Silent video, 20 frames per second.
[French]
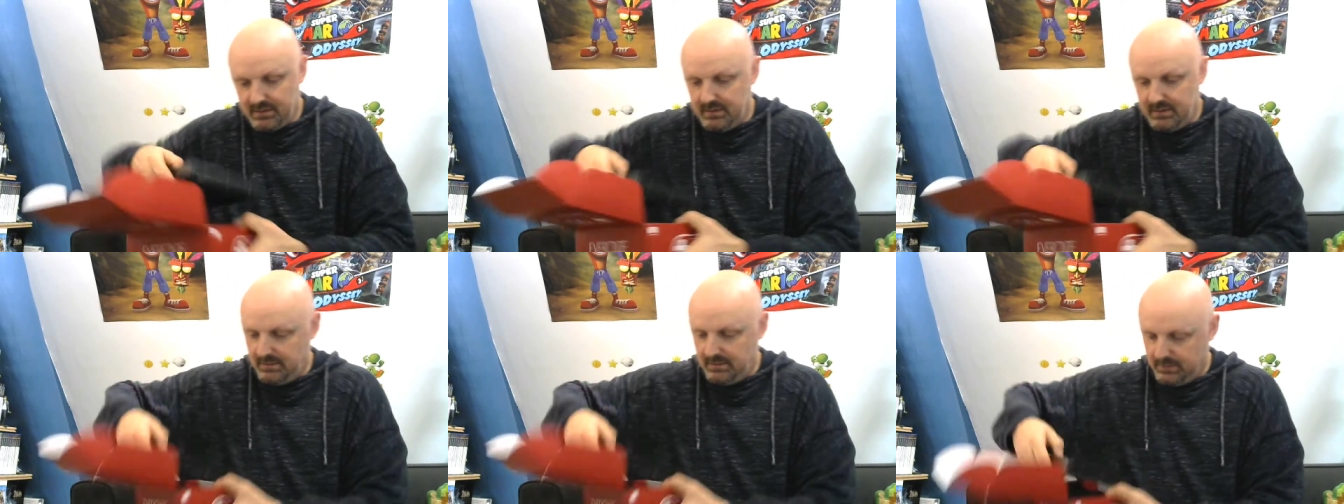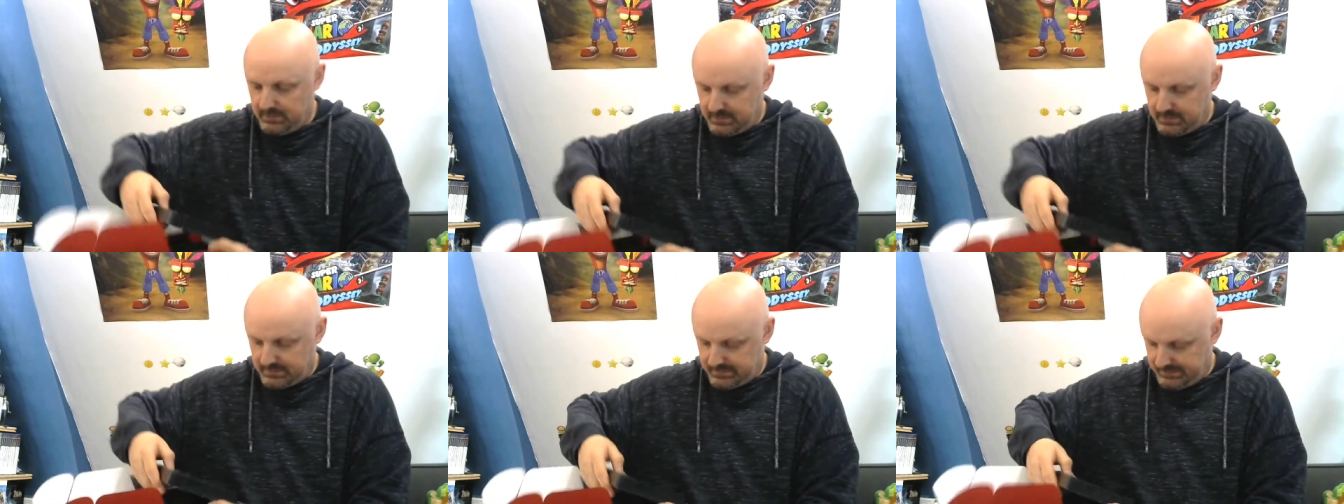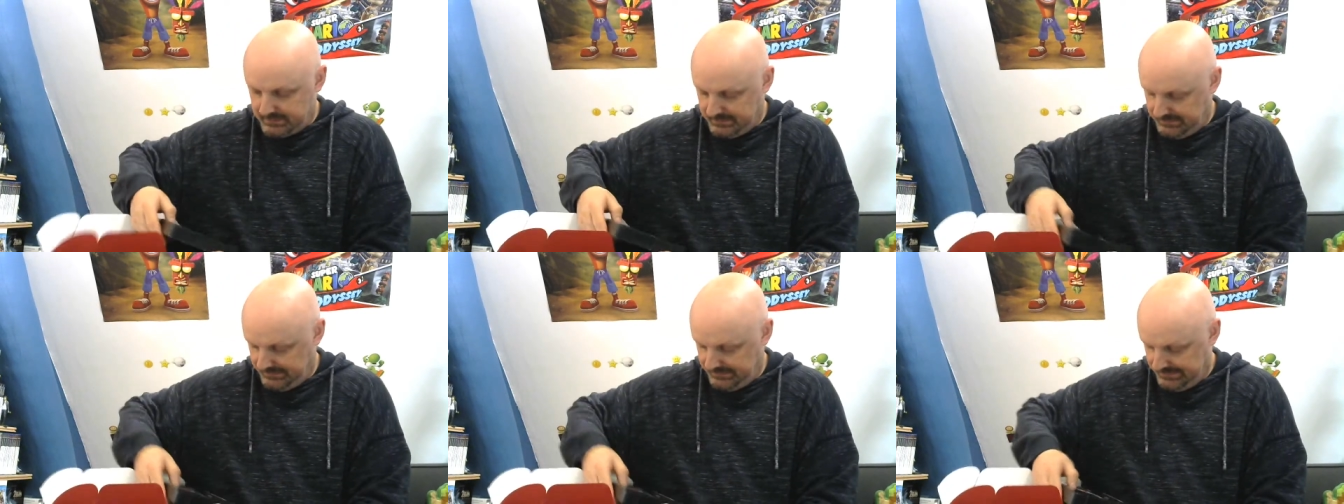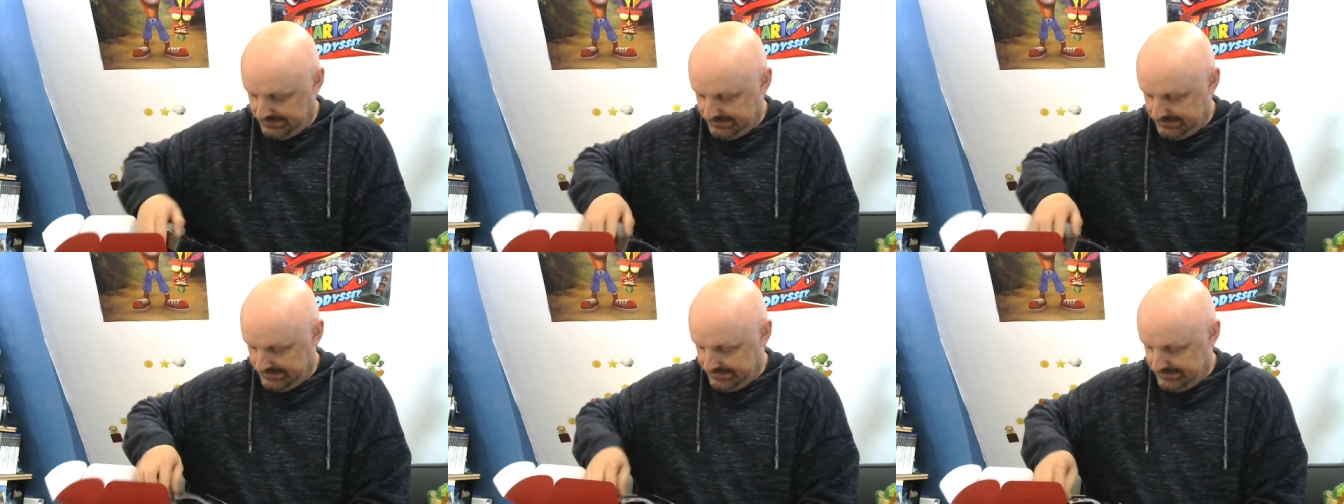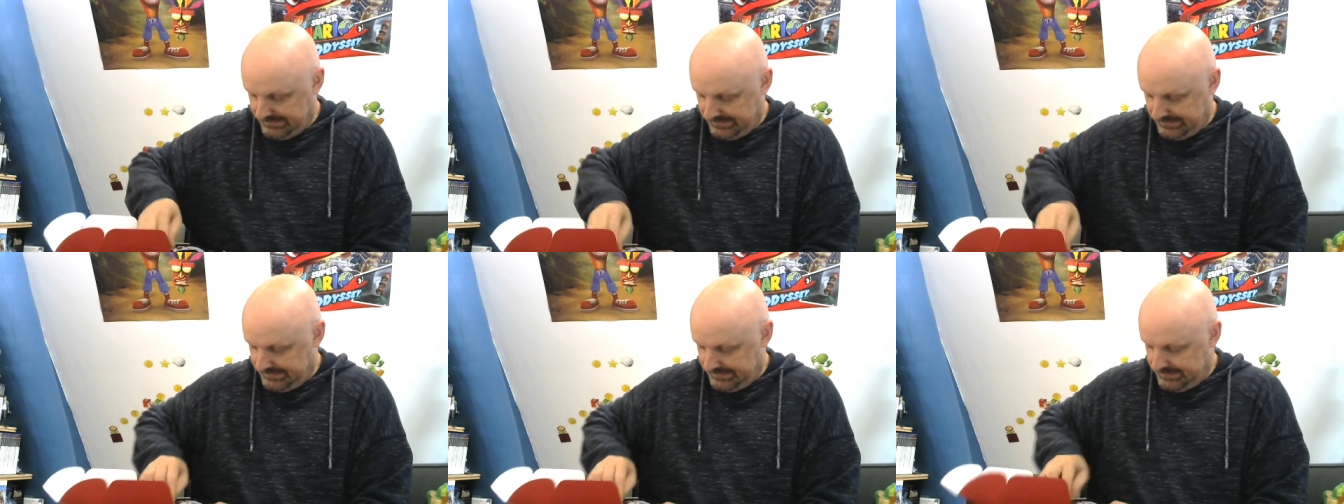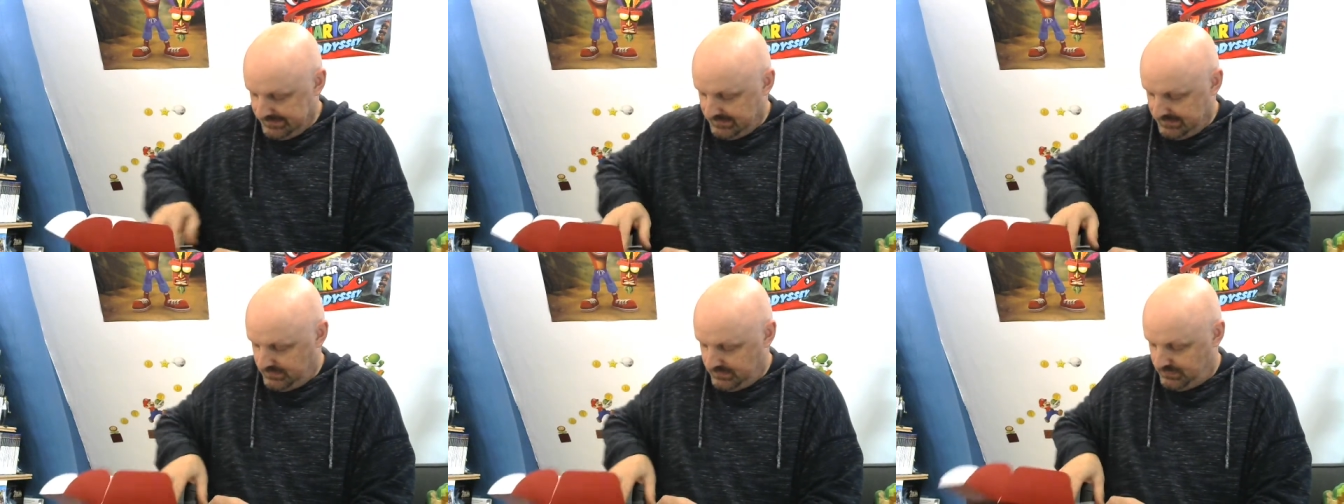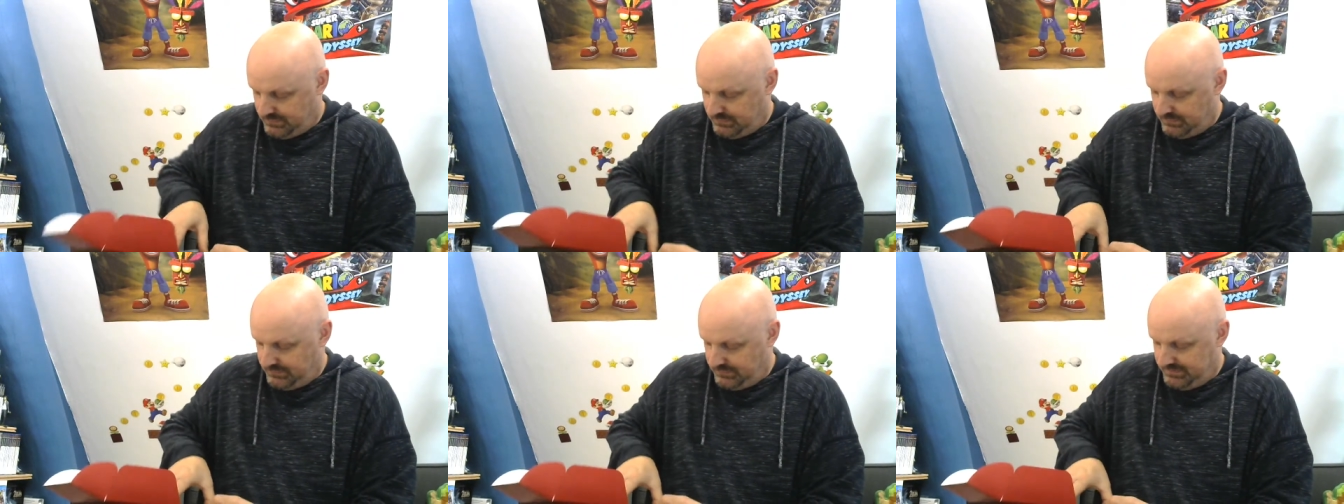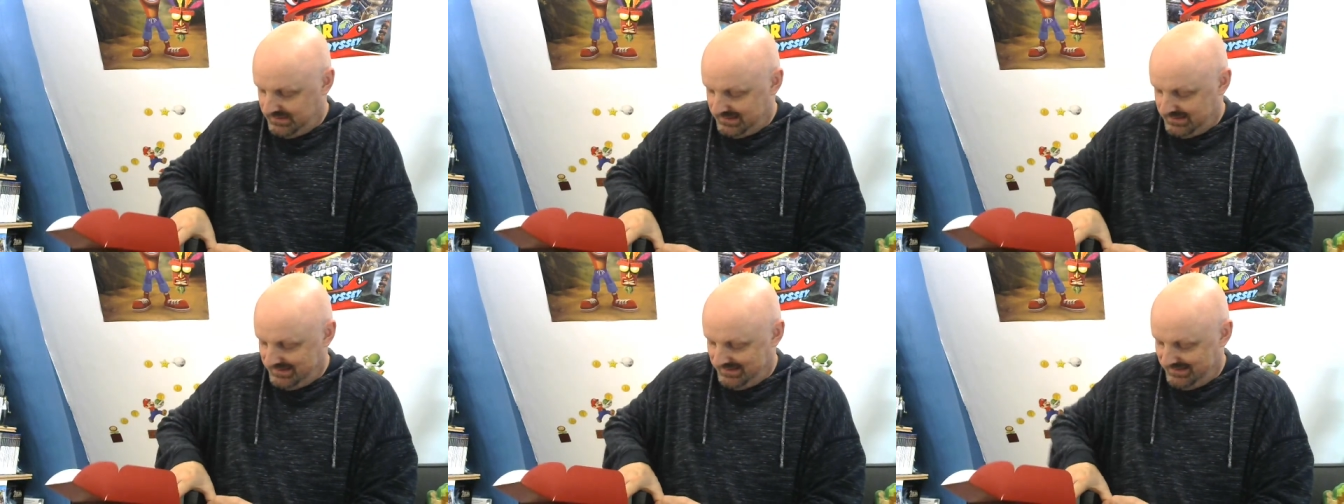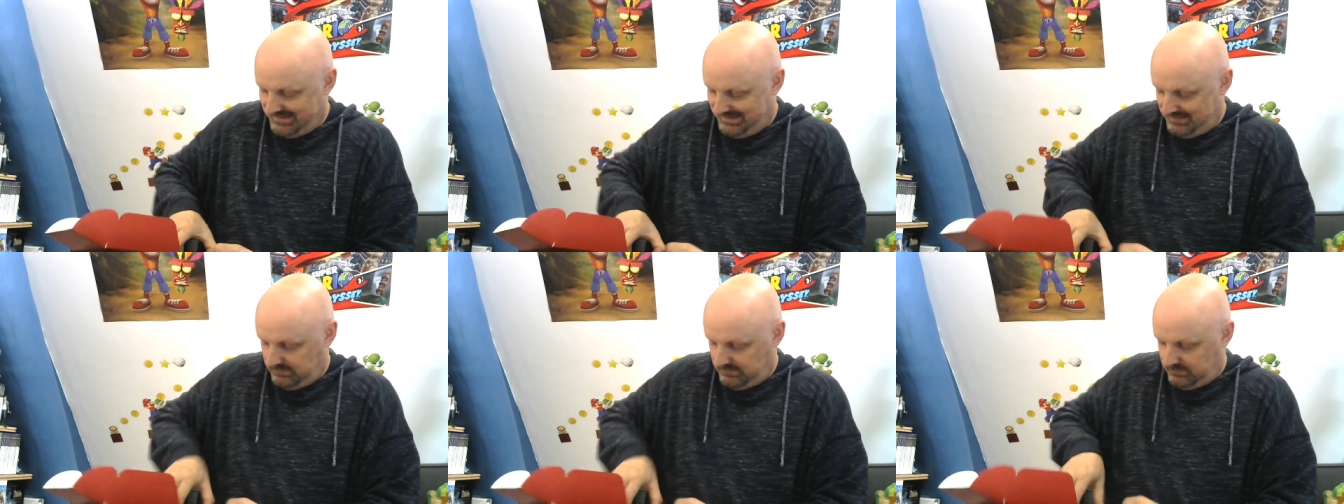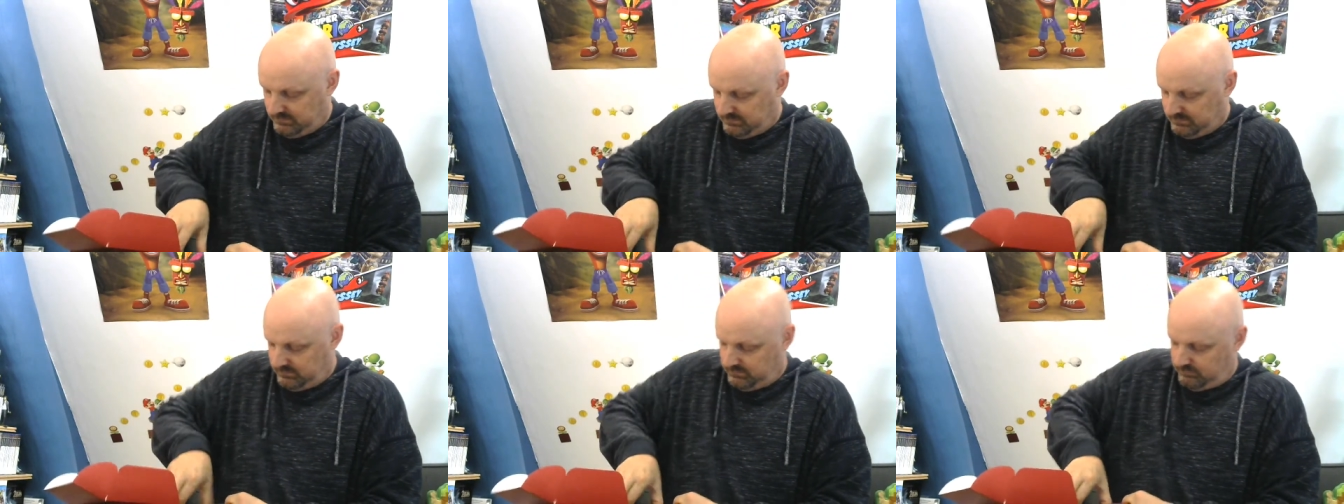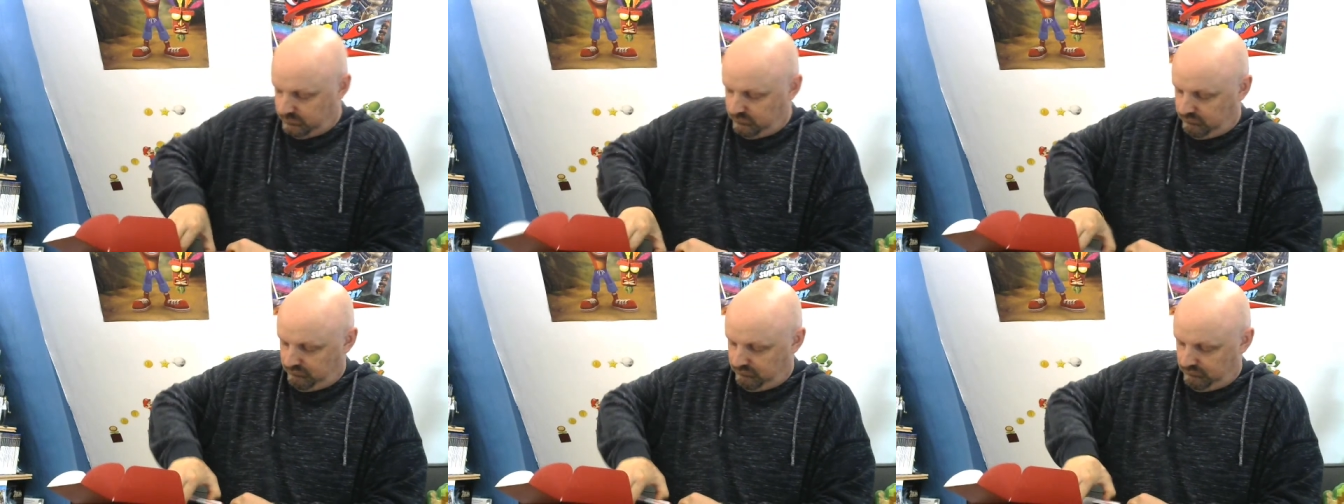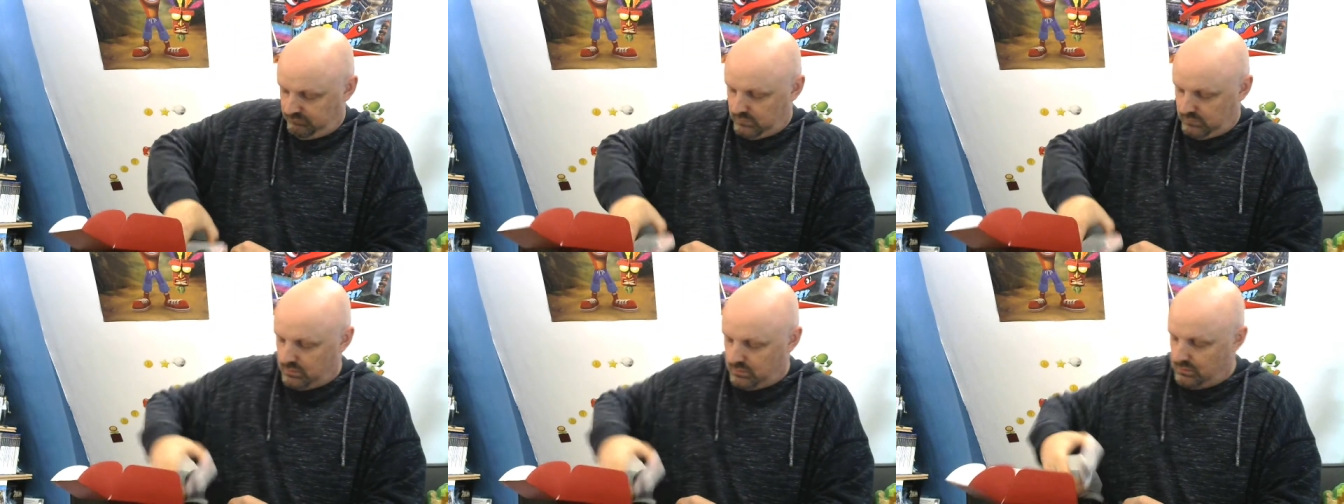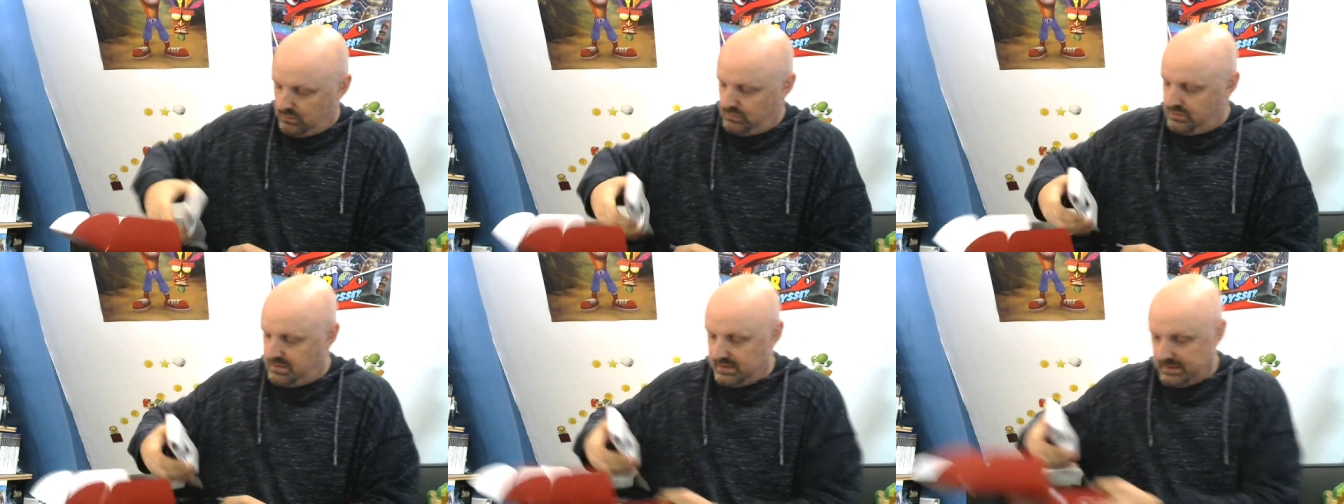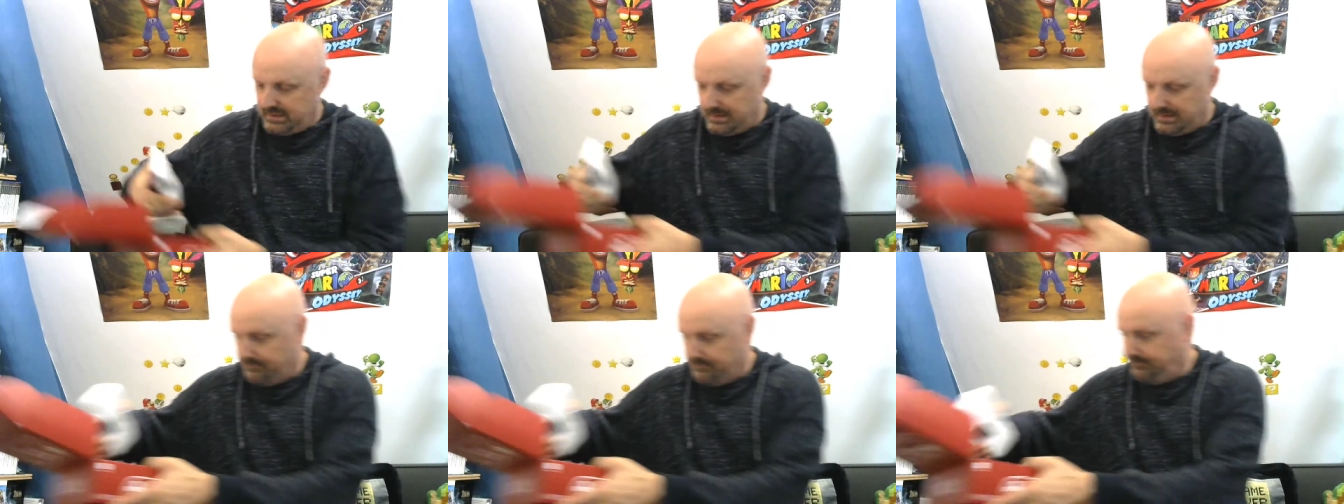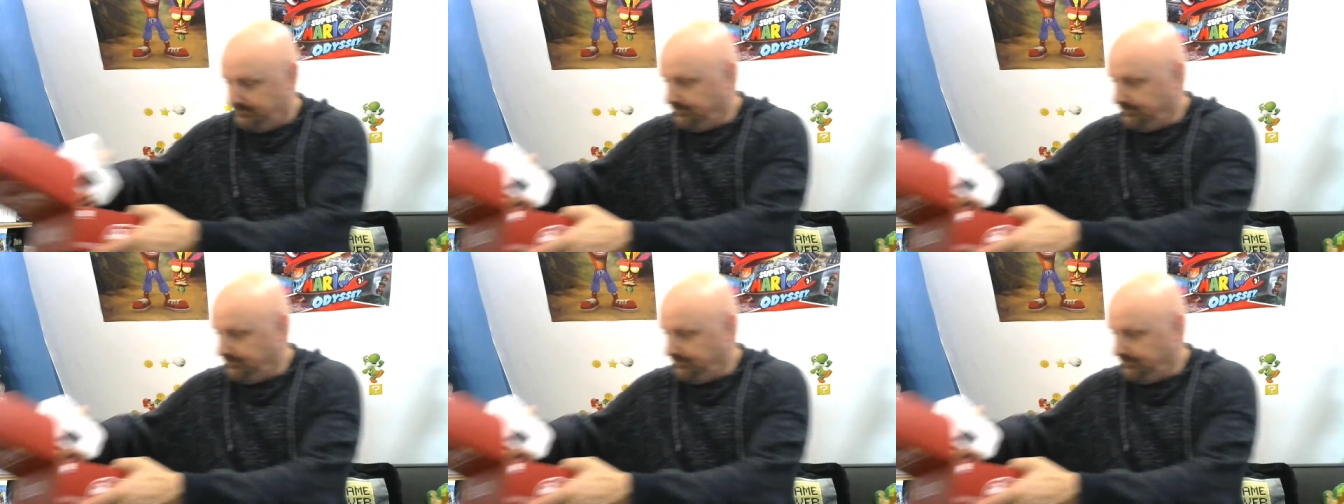Alors, je vais retirer